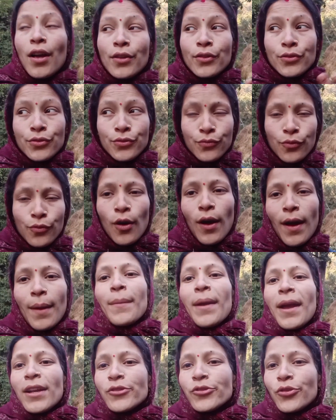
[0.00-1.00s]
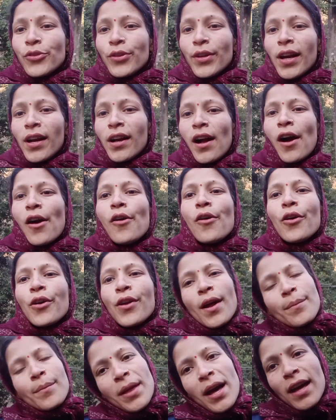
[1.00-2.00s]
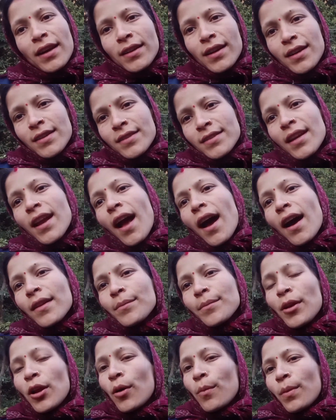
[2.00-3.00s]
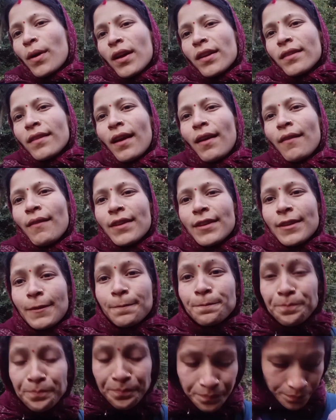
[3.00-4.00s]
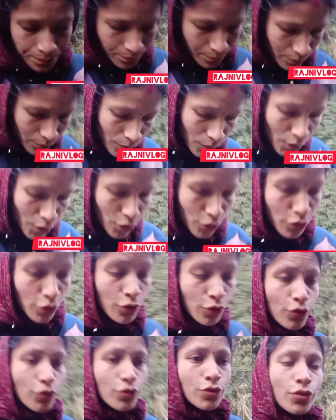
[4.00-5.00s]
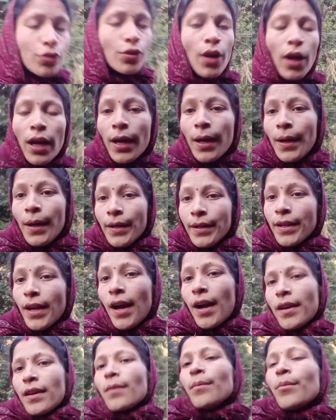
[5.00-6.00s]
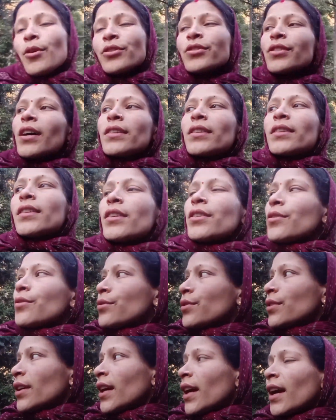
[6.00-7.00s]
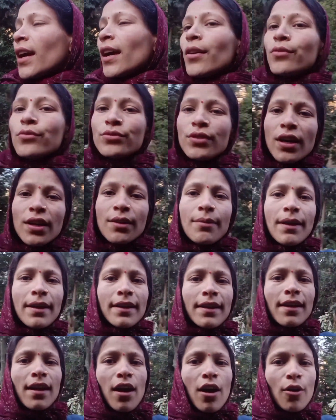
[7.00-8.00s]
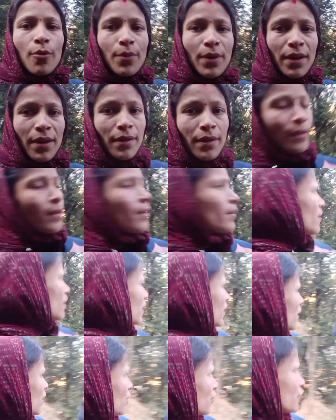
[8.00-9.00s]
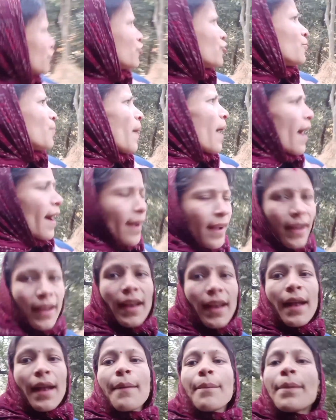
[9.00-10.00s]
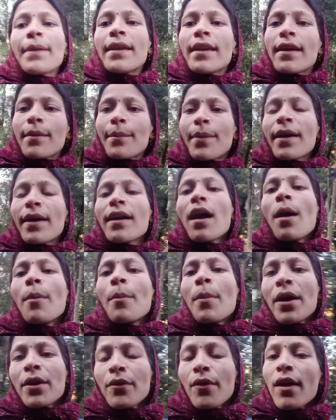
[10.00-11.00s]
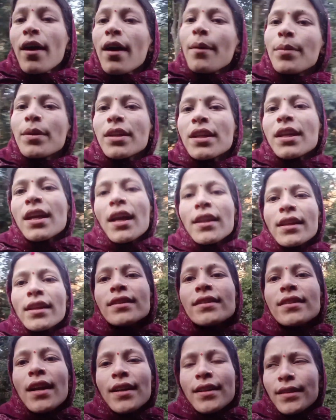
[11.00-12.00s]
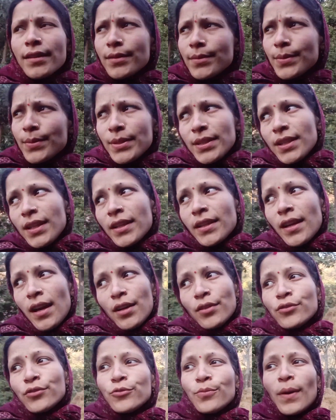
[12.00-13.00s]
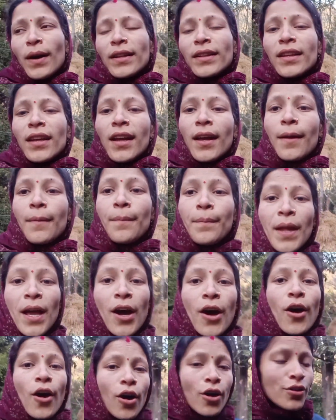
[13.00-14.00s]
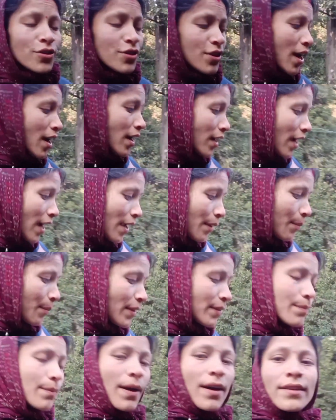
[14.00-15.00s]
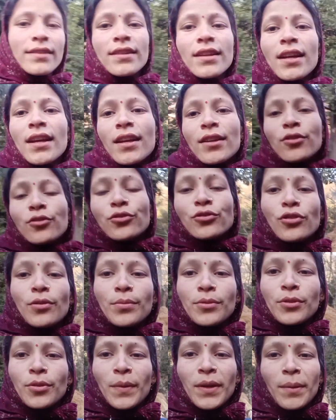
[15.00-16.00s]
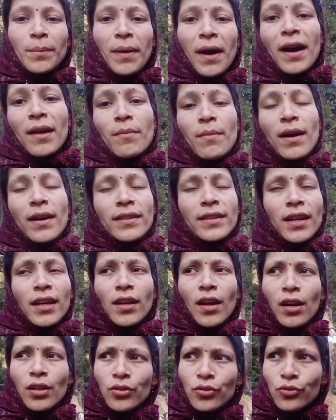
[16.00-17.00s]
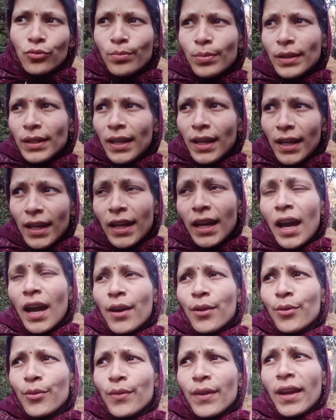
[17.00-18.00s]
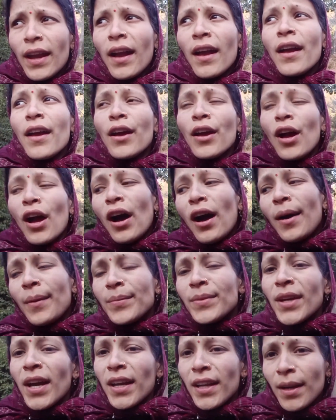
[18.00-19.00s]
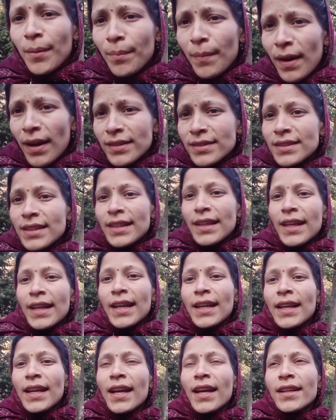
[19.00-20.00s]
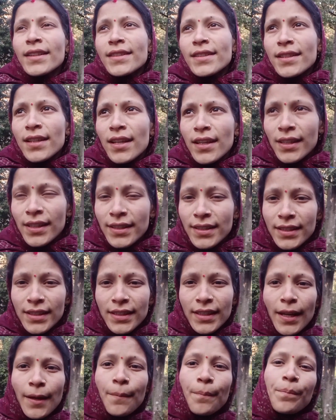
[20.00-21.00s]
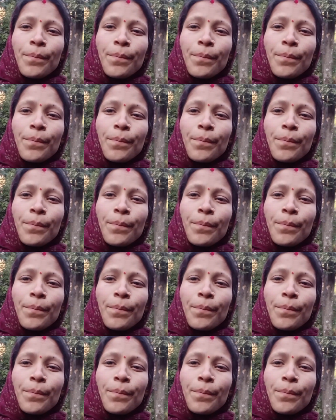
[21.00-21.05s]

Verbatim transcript: वो है महलचोरी का गांव और हम धारकड़ से बिलोंग करते हैं वैसे तो दोस्तों यहाँ ना बहुत ज़्यादा ठंड होती है उधर वाले गांव में धूप आ गई है लगभग हमारे वहाँ अभी नहीं आते साढ़े दस बजे तक यहाँ धूप आती है और जहाँ गाय भैंस बांधते हैं दोस्तों अभी तो मैंने बाहर बांधी है यहाँ धूप भी नहीं आई हुई है हम जाएंगे बांस लेने के लिए इस इसलिए